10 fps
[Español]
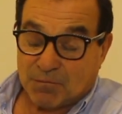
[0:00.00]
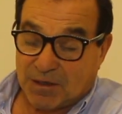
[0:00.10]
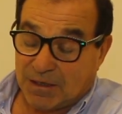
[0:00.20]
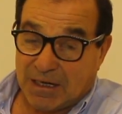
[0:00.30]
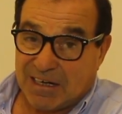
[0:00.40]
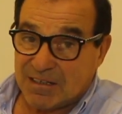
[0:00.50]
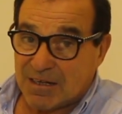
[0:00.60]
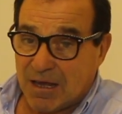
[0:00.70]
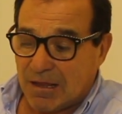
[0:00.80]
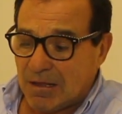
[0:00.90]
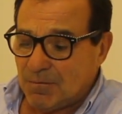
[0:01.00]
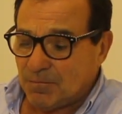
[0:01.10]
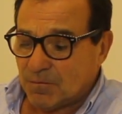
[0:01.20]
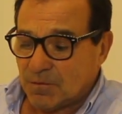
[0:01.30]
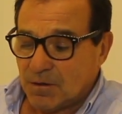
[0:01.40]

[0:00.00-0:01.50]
generalizada